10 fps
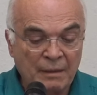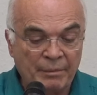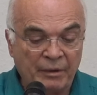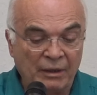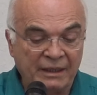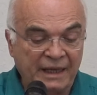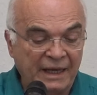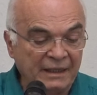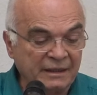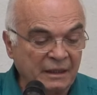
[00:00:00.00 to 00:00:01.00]
Pero el
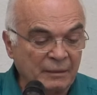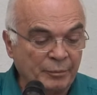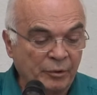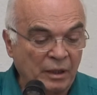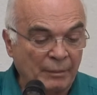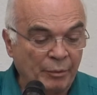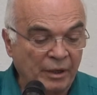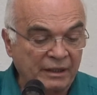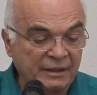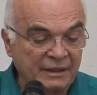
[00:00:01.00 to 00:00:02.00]
que entra por la
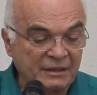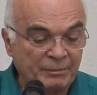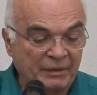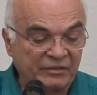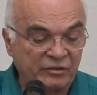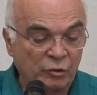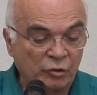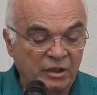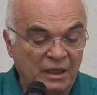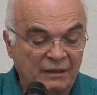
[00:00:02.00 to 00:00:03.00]
puerta es
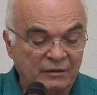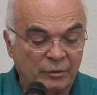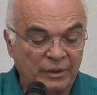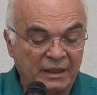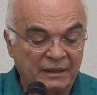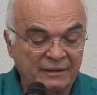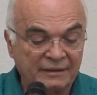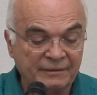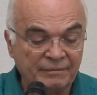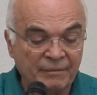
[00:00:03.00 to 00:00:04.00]
pastor de las
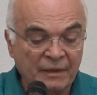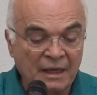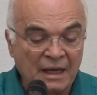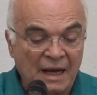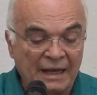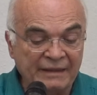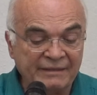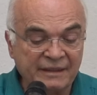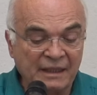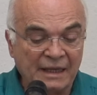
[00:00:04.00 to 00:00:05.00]
ovejas. A
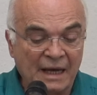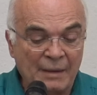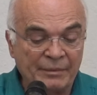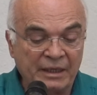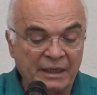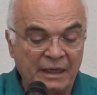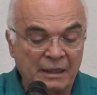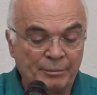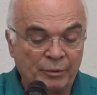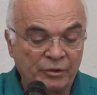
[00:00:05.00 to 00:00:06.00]
éste le abre
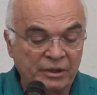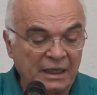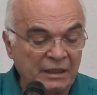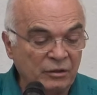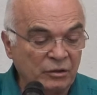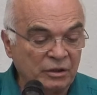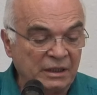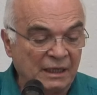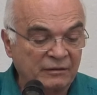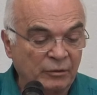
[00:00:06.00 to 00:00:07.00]
el portero y
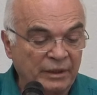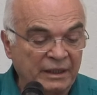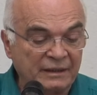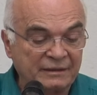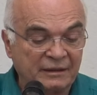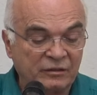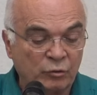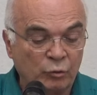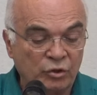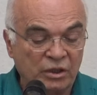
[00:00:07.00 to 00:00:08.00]
las ovejas
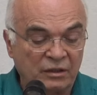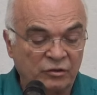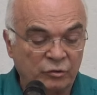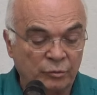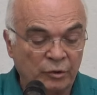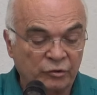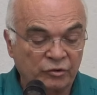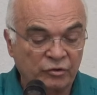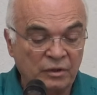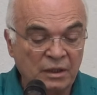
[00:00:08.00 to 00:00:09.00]
escuchan su
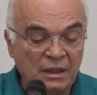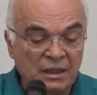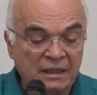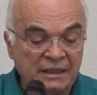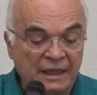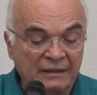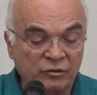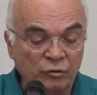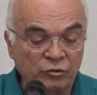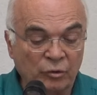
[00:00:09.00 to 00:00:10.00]
voz. Y a
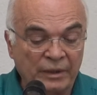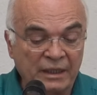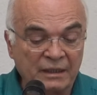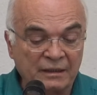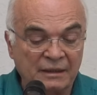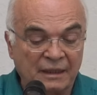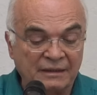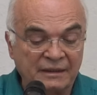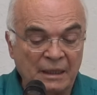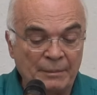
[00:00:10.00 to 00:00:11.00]
sus ovejas
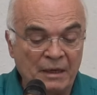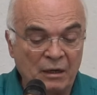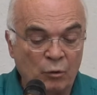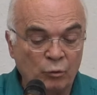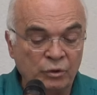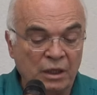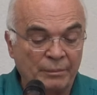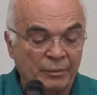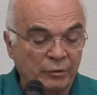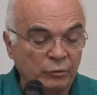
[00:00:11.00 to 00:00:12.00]
las llama
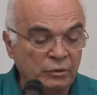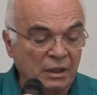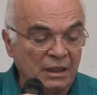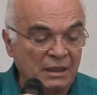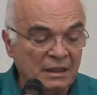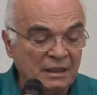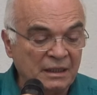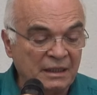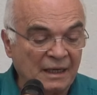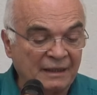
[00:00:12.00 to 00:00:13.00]
una por una
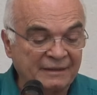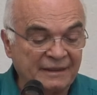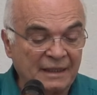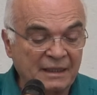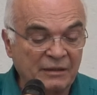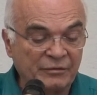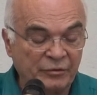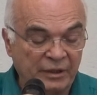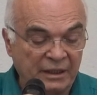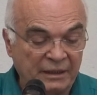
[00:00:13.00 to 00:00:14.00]
y las saca
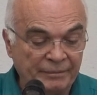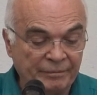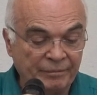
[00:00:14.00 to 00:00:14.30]
fuera.